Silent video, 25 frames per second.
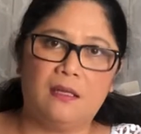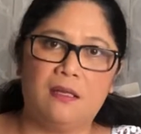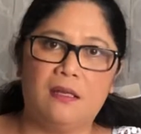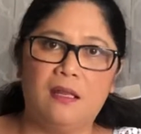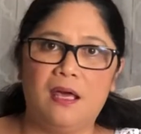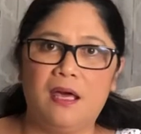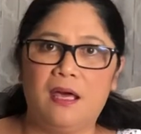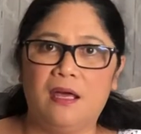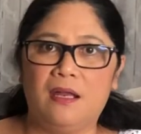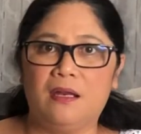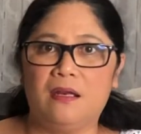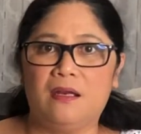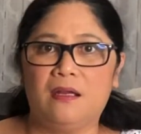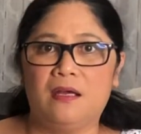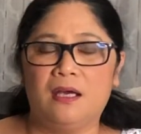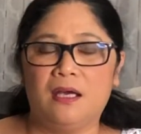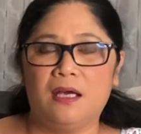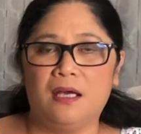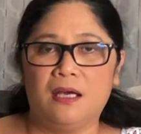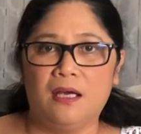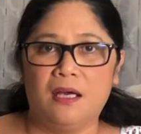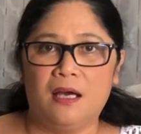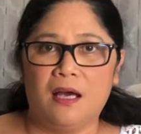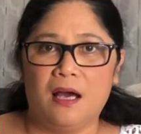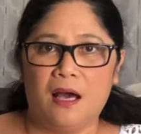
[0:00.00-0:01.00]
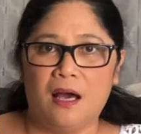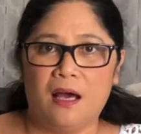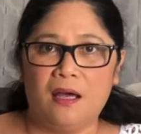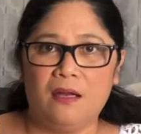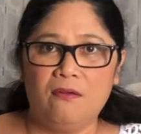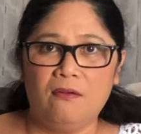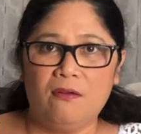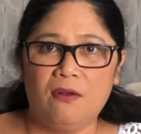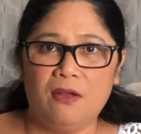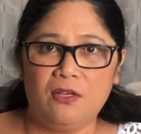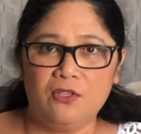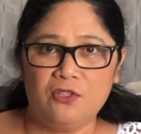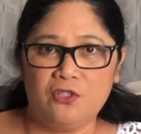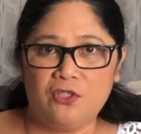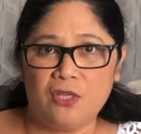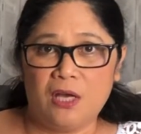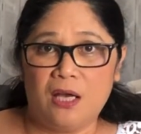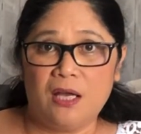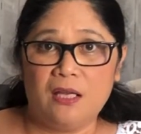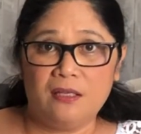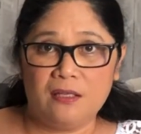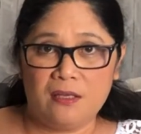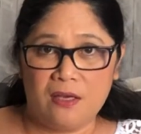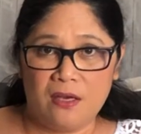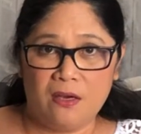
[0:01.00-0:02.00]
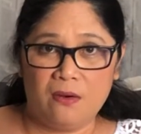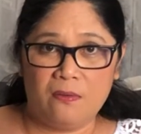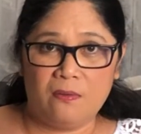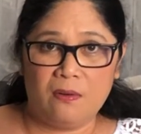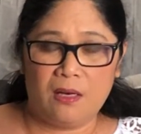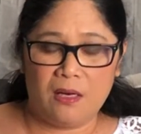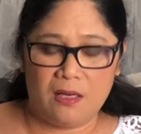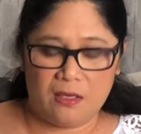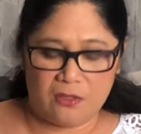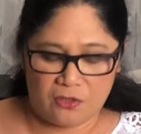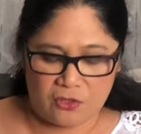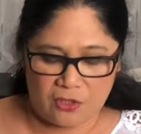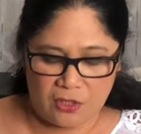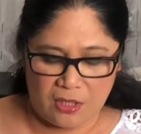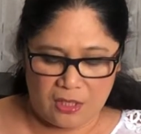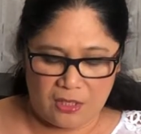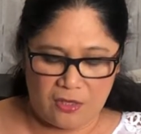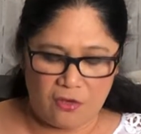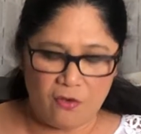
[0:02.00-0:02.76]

Then, ano lang siya, hand carry lang siya.